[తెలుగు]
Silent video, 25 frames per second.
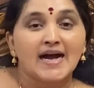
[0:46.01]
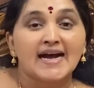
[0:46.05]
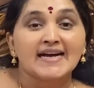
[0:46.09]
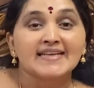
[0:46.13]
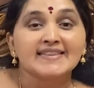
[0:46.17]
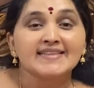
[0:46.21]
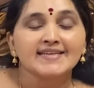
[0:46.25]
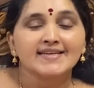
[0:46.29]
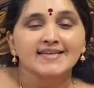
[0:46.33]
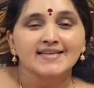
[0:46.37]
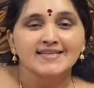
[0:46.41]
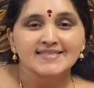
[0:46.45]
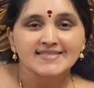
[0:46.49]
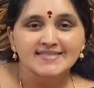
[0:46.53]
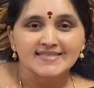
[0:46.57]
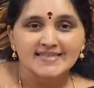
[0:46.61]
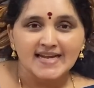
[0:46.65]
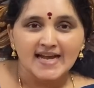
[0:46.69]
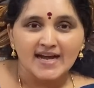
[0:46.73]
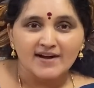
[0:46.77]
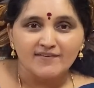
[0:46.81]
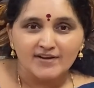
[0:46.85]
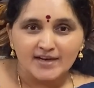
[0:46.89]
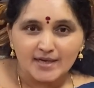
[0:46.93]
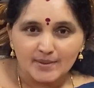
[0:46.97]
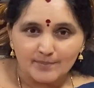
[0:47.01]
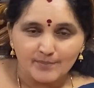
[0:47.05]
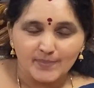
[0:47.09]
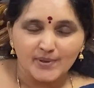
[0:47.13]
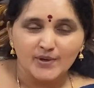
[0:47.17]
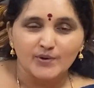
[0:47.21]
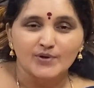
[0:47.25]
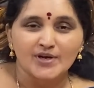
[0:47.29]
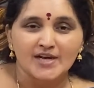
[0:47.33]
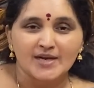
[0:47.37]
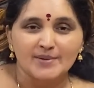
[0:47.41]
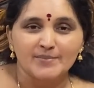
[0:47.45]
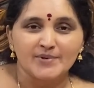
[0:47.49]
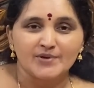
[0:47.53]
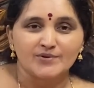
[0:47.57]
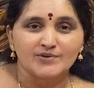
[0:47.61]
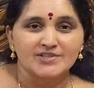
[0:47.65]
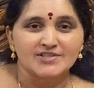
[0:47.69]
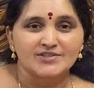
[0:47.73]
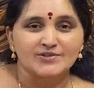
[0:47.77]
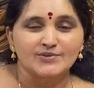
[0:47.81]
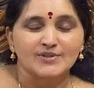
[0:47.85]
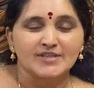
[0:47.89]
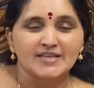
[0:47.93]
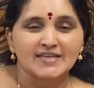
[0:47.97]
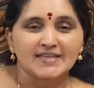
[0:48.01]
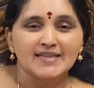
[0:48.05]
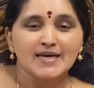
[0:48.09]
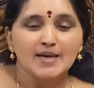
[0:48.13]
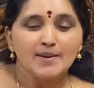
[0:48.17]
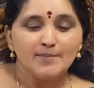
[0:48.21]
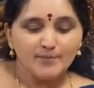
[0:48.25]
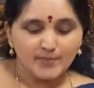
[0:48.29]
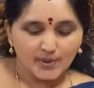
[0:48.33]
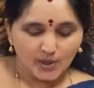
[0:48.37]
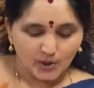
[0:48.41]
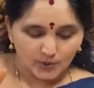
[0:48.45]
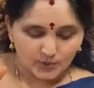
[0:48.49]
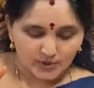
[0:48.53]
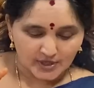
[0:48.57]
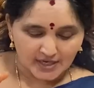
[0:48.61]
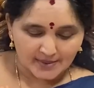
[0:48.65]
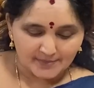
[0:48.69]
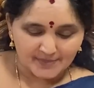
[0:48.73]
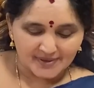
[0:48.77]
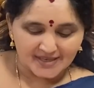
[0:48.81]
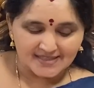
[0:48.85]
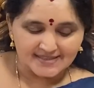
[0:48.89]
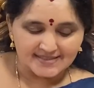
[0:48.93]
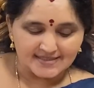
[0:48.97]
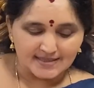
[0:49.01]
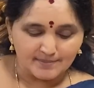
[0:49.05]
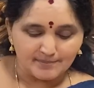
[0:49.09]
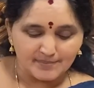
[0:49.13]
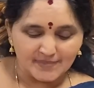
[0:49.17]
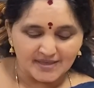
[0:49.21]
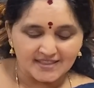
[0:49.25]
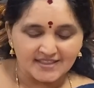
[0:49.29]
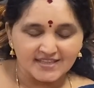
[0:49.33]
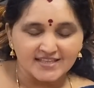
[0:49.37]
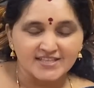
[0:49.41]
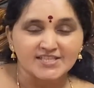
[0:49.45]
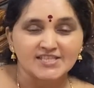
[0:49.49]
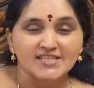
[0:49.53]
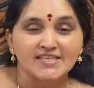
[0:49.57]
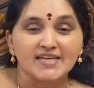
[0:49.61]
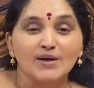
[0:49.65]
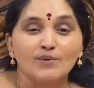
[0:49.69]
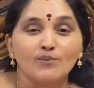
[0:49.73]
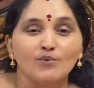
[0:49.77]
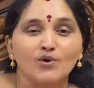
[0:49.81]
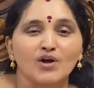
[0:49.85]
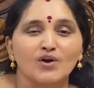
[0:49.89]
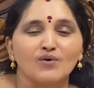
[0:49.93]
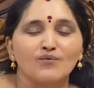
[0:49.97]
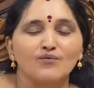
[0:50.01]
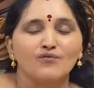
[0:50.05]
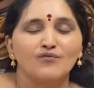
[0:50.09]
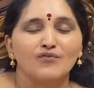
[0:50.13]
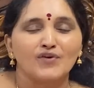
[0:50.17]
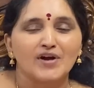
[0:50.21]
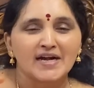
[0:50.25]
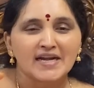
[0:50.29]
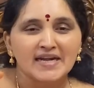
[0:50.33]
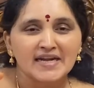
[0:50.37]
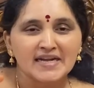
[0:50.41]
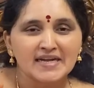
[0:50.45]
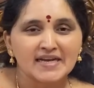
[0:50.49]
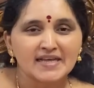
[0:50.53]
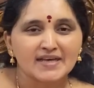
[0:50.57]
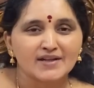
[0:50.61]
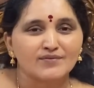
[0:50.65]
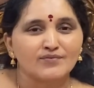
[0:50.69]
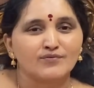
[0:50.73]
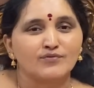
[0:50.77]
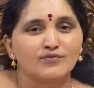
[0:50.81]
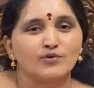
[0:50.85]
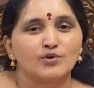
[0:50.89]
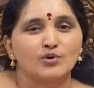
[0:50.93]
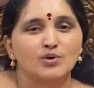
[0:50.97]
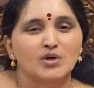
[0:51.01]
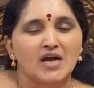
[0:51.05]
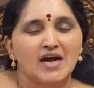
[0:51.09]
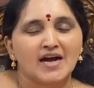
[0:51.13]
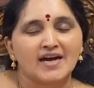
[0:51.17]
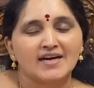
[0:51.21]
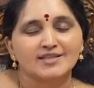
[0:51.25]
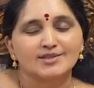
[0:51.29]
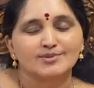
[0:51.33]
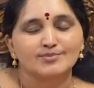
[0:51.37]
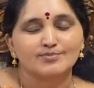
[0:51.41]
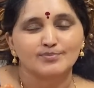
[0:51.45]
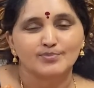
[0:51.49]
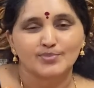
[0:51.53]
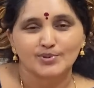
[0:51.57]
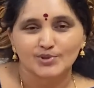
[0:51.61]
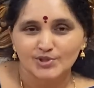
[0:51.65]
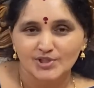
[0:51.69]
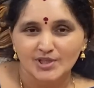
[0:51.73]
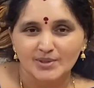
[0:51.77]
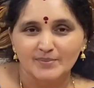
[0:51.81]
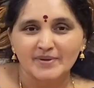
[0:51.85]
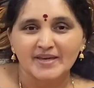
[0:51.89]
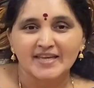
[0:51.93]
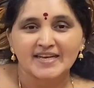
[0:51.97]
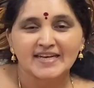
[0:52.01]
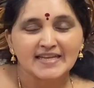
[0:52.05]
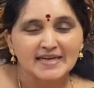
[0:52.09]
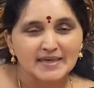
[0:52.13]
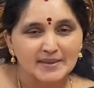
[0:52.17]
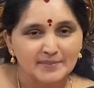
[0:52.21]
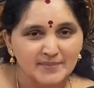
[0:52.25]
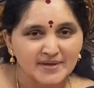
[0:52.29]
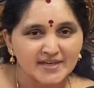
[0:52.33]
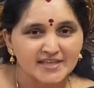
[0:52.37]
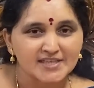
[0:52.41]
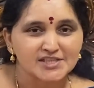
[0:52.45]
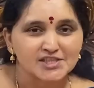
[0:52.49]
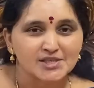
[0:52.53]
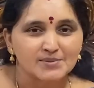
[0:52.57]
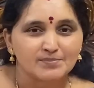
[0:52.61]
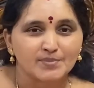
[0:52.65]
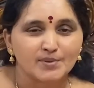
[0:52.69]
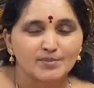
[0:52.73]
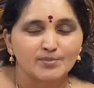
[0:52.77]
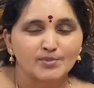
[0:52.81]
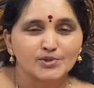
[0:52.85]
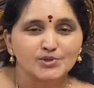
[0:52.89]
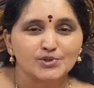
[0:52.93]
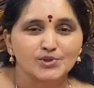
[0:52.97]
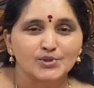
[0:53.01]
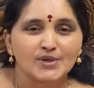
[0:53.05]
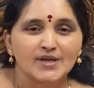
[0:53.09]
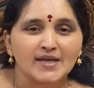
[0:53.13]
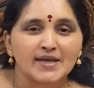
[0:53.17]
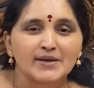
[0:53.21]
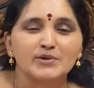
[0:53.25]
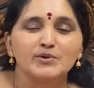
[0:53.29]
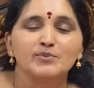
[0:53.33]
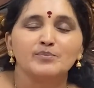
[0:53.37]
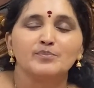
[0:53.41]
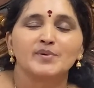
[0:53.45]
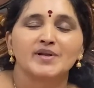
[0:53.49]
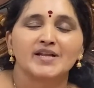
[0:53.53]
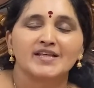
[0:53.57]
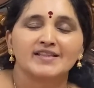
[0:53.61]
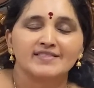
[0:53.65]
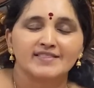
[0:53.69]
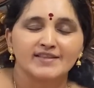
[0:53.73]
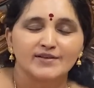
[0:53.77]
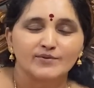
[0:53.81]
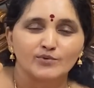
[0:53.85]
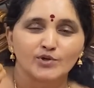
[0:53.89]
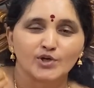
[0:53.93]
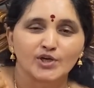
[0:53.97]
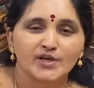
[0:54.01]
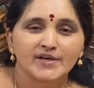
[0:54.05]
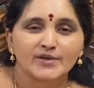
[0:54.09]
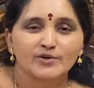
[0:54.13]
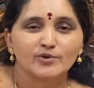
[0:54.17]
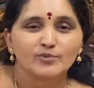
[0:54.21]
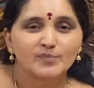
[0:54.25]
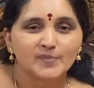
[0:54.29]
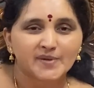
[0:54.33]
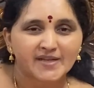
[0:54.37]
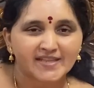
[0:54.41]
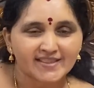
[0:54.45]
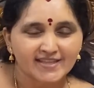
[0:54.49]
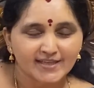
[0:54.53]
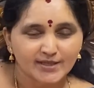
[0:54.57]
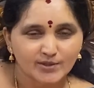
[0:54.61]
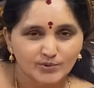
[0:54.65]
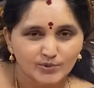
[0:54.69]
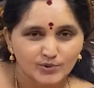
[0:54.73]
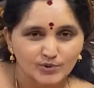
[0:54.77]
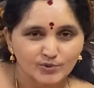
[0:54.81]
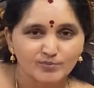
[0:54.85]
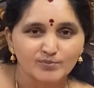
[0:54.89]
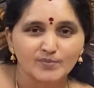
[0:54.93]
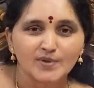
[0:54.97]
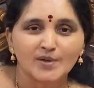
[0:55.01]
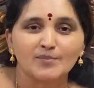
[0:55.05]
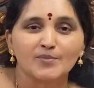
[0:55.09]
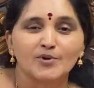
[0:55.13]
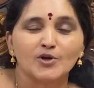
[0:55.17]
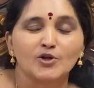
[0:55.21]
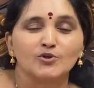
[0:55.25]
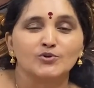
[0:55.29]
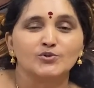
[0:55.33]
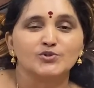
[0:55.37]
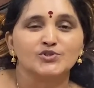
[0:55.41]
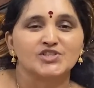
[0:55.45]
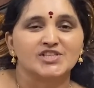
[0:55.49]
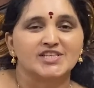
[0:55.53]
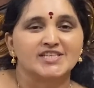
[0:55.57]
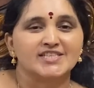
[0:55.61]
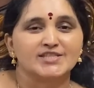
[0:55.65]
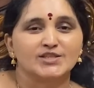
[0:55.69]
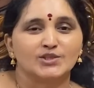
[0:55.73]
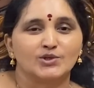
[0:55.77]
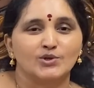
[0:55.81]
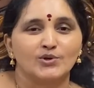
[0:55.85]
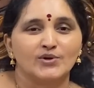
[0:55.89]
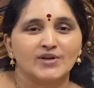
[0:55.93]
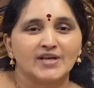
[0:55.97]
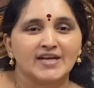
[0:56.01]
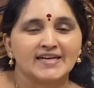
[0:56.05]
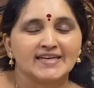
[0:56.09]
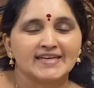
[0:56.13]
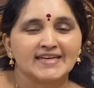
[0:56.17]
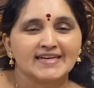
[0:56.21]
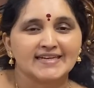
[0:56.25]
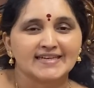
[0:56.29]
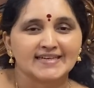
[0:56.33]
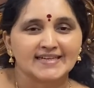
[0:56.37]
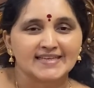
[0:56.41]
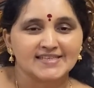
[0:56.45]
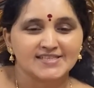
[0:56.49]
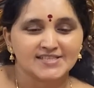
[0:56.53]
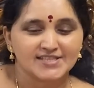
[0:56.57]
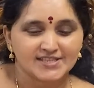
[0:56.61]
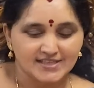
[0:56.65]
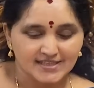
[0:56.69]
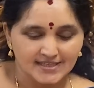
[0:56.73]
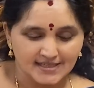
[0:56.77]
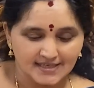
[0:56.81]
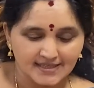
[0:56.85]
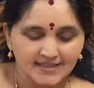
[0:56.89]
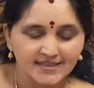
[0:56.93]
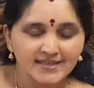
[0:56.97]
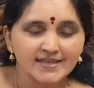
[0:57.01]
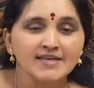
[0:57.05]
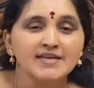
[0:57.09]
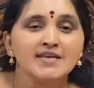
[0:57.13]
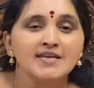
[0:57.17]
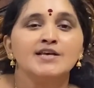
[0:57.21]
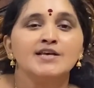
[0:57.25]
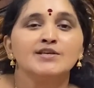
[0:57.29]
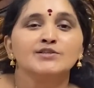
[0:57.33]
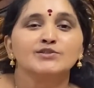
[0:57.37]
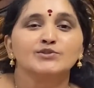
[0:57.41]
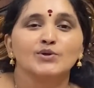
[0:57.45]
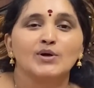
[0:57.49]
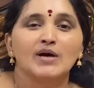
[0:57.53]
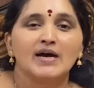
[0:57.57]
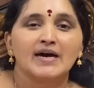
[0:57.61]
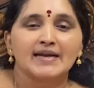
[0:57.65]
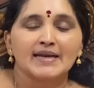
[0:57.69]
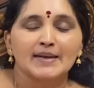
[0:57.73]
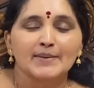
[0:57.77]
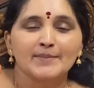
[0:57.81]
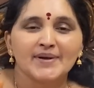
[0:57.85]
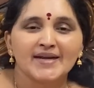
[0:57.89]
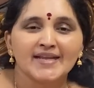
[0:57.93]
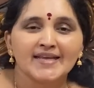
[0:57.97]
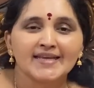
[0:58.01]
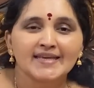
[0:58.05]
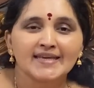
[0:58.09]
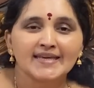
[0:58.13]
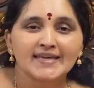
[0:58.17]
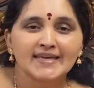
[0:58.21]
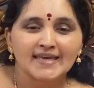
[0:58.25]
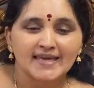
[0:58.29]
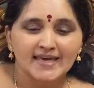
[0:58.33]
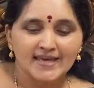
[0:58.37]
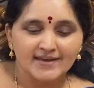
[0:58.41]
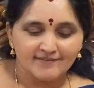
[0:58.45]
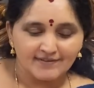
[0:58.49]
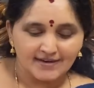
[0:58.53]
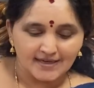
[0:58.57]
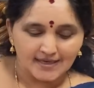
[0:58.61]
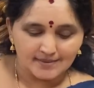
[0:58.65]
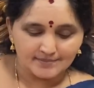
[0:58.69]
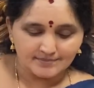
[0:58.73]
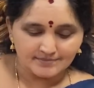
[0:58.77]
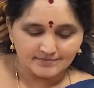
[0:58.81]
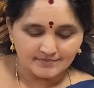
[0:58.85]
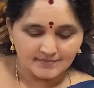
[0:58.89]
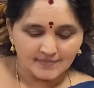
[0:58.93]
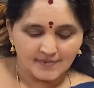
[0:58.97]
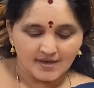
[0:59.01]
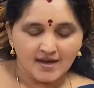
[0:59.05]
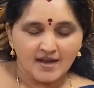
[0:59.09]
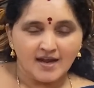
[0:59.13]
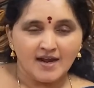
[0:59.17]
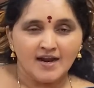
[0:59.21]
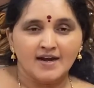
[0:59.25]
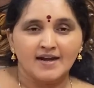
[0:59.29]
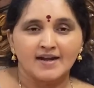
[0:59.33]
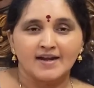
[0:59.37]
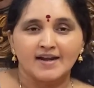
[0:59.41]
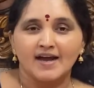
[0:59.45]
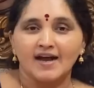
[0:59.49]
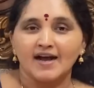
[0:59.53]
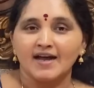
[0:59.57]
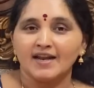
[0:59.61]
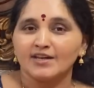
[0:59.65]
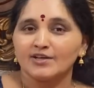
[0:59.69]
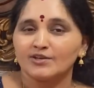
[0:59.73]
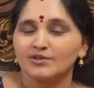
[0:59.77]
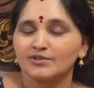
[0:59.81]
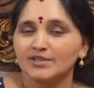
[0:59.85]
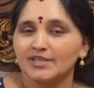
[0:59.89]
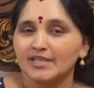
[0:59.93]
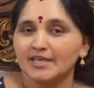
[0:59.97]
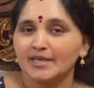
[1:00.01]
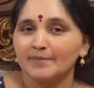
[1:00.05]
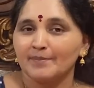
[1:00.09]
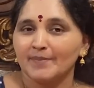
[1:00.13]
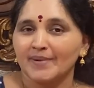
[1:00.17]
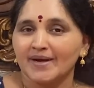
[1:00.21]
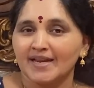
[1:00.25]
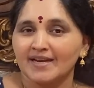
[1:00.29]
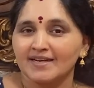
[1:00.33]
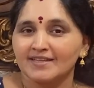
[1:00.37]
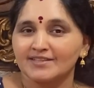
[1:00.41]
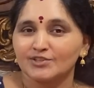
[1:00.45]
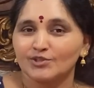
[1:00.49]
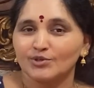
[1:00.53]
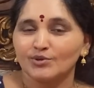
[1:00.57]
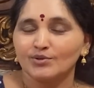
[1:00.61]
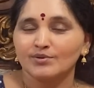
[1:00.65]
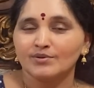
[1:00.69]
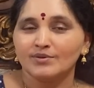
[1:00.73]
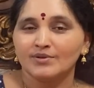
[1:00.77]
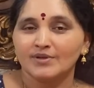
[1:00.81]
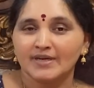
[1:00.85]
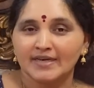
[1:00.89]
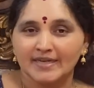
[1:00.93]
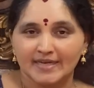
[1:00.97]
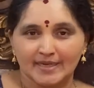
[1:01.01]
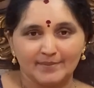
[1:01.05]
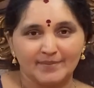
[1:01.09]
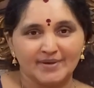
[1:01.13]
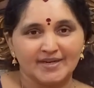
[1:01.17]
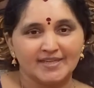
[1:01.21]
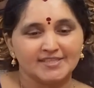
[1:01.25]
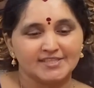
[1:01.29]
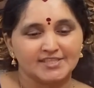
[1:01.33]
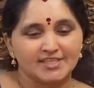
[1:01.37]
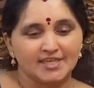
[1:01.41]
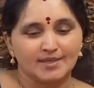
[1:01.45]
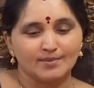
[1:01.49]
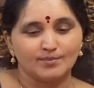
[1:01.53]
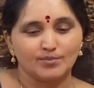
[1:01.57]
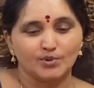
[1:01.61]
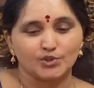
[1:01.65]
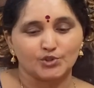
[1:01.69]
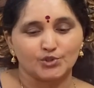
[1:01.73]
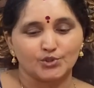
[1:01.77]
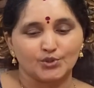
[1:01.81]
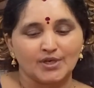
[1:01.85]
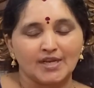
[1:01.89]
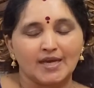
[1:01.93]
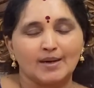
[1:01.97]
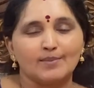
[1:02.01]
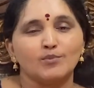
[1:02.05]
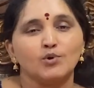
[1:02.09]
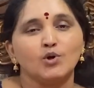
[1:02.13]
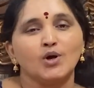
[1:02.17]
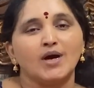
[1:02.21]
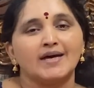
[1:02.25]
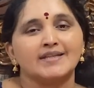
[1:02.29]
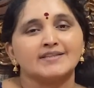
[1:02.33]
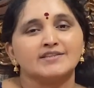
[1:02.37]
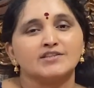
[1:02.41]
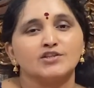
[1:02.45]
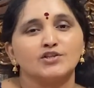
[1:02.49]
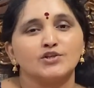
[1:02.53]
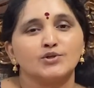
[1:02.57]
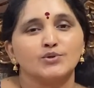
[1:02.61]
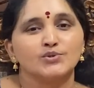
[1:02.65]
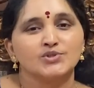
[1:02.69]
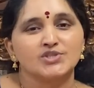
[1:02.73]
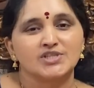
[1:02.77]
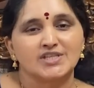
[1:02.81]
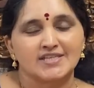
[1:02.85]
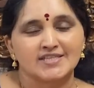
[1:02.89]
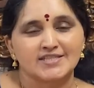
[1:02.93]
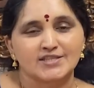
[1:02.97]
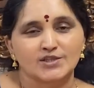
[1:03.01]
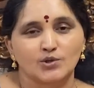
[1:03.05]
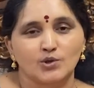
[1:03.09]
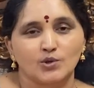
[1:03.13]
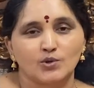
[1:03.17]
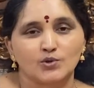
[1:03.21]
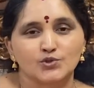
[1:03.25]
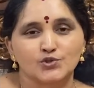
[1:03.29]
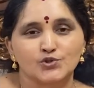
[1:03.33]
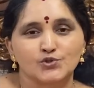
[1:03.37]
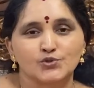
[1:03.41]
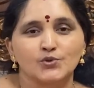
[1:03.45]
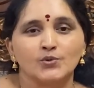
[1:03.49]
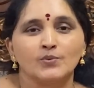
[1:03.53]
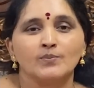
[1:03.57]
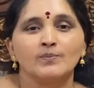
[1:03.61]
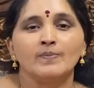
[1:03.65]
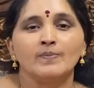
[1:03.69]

అధిక శ్రావణ పౌర్ణమి వస్తుంది కదా పౌర్ణమికి సంబంధించిన ఒక వండర్ఫుల్ అద్భుతమైన రెమెడీ చెప్పబోతున్నాను ప్రతి ఒక్కరూ ప్రతి కుటుంబంలోనూ చేసుకోవడానికి ట్రై చేయండి సో ఆ రెమెడీకి కేవలం నాలుగు దీపాలతో రెమెడీ చేయబోతున్నాము అందరూ చేసుకోవచ్చు